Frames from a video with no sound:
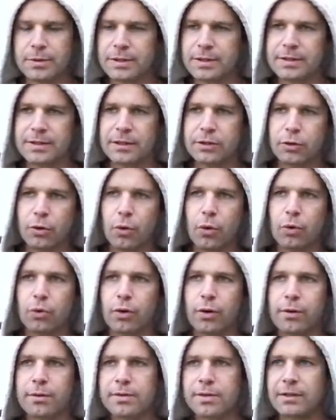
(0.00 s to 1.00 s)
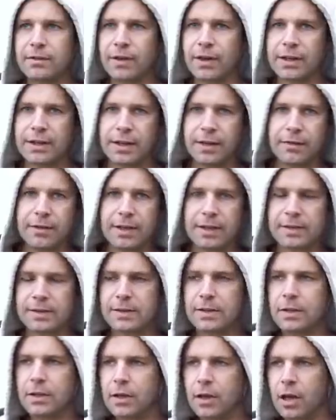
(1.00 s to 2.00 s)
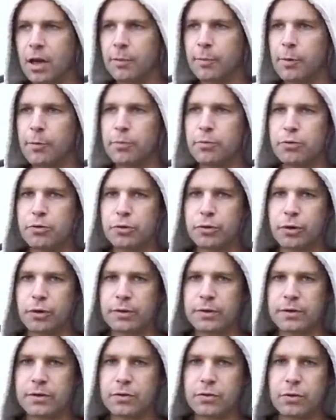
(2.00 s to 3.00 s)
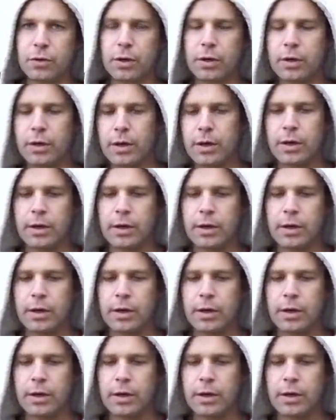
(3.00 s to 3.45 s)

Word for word: C'est trop, normalement ça devrait être l'inverse, un peu plus chaud dans le séjour